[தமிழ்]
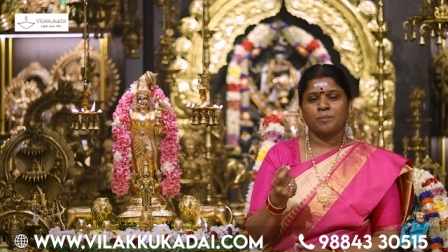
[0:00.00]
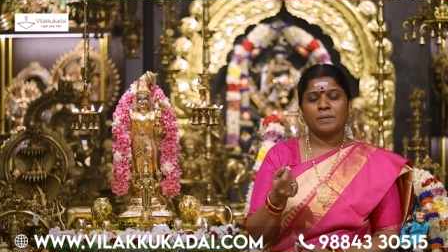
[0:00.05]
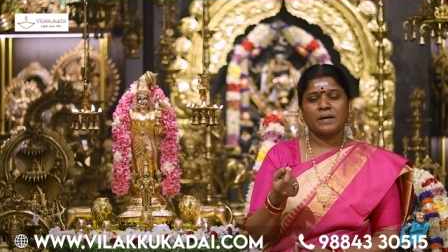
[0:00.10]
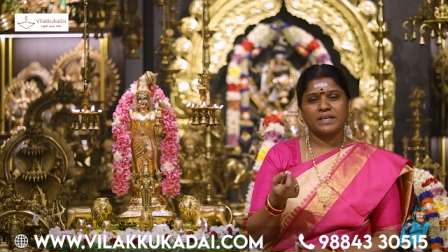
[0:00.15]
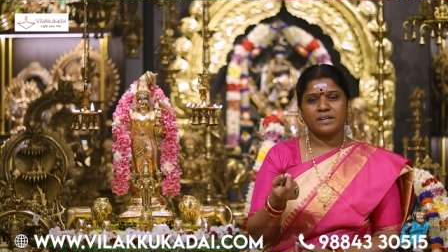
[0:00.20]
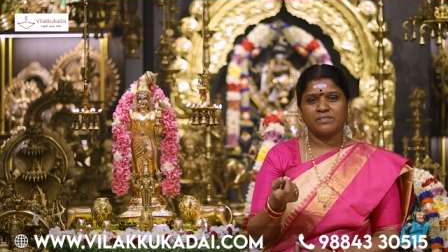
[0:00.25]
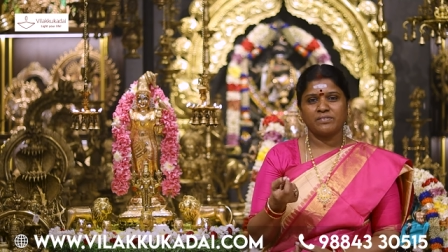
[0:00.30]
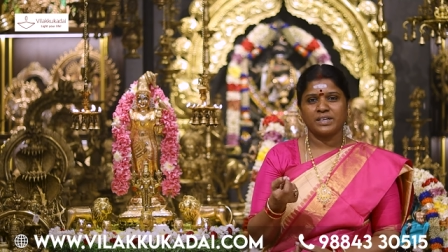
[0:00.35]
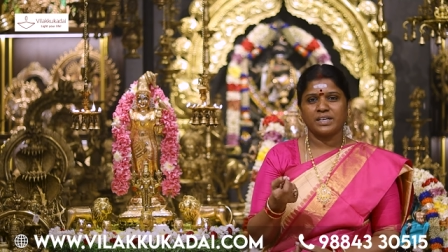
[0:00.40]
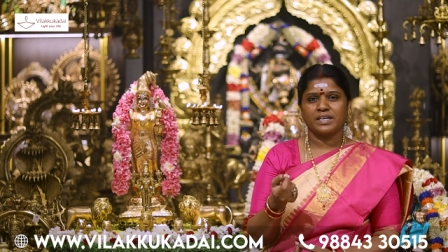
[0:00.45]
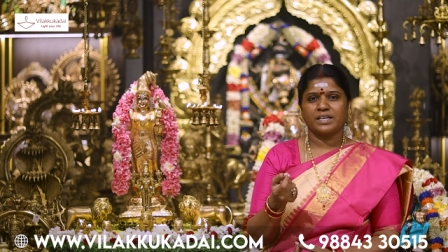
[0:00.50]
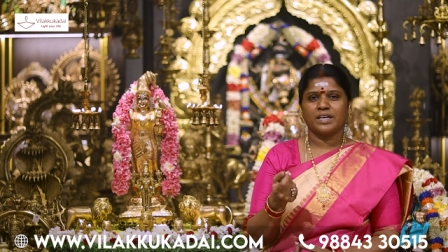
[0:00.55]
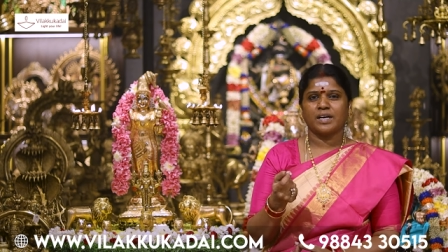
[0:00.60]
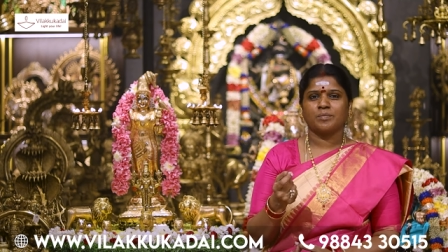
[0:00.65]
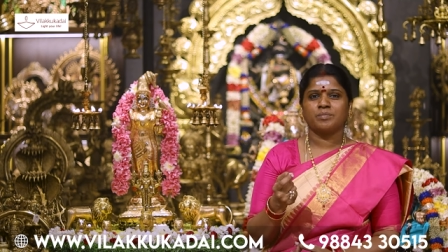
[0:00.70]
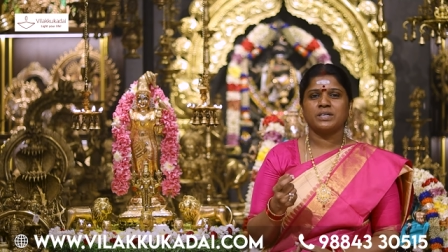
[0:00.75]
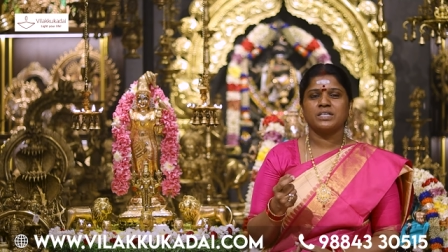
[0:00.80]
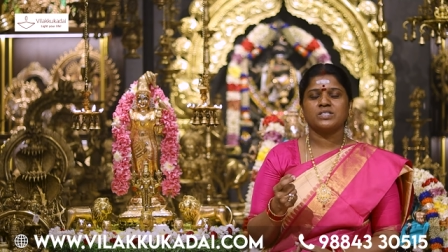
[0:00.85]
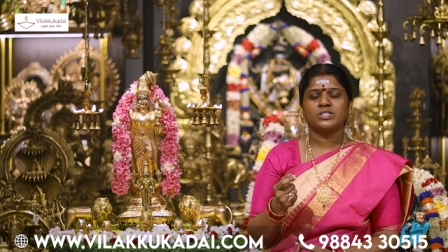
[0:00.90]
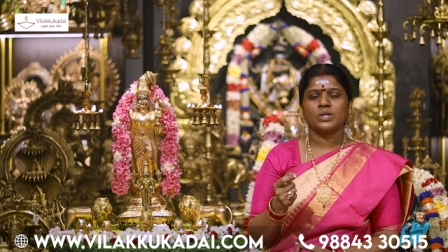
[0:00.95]
பறவை
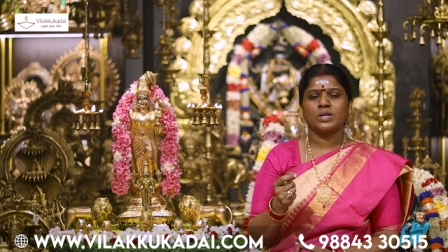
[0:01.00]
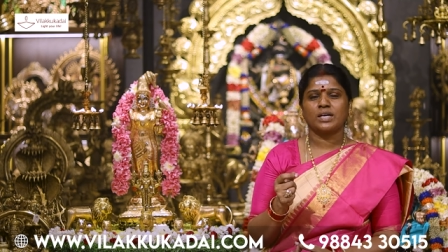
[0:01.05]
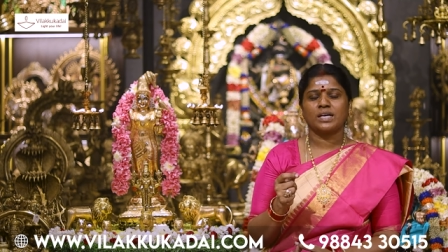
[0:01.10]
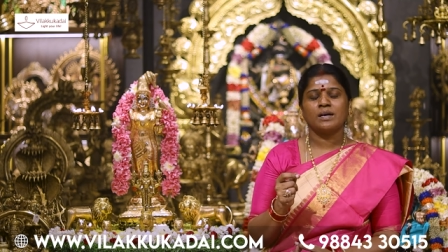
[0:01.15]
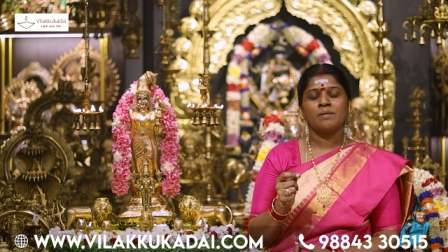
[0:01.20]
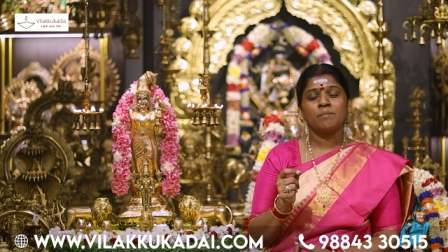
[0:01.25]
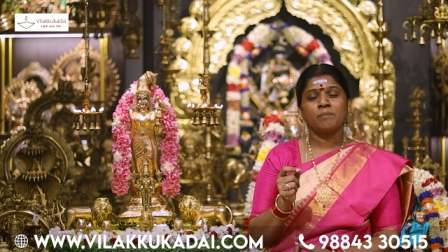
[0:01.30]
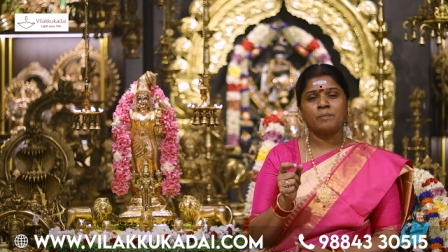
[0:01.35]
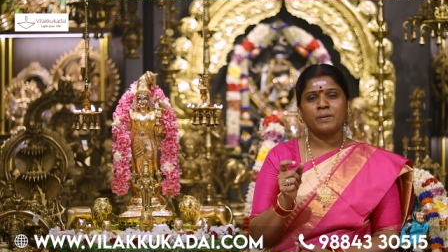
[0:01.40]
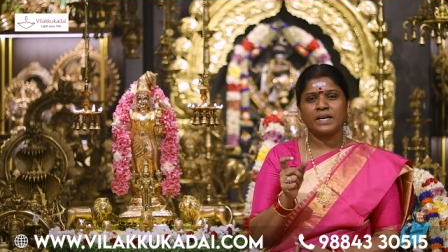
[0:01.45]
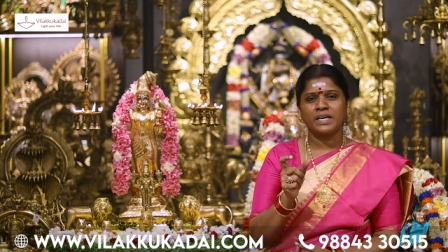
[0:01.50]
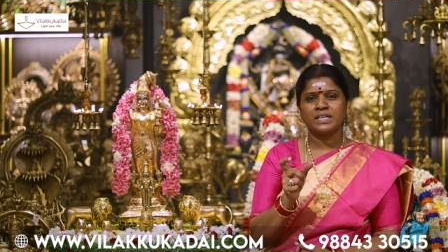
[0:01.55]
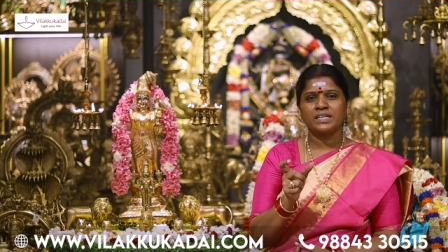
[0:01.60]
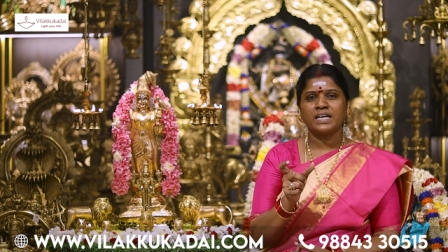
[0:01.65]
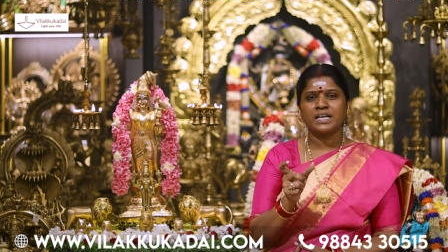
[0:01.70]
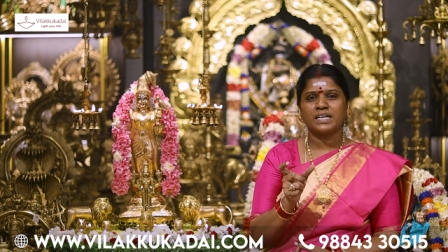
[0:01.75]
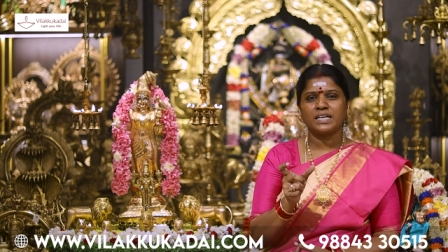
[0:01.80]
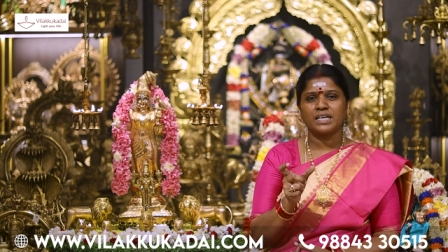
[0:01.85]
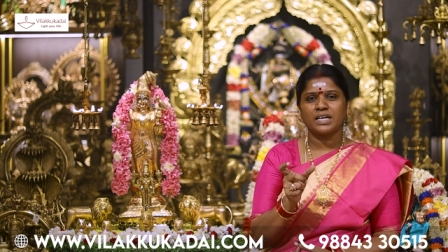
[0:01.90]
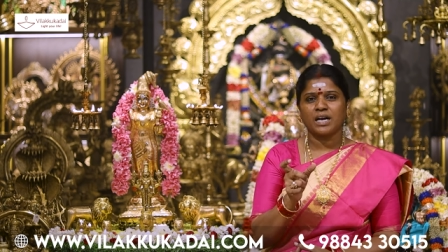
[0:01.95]
அப்படின்னு சொல்லலாம்
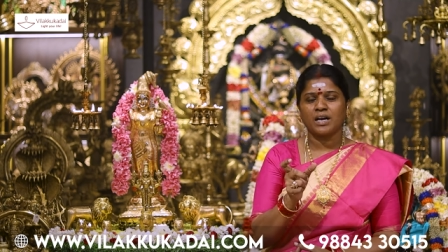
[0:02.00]
பெண்களை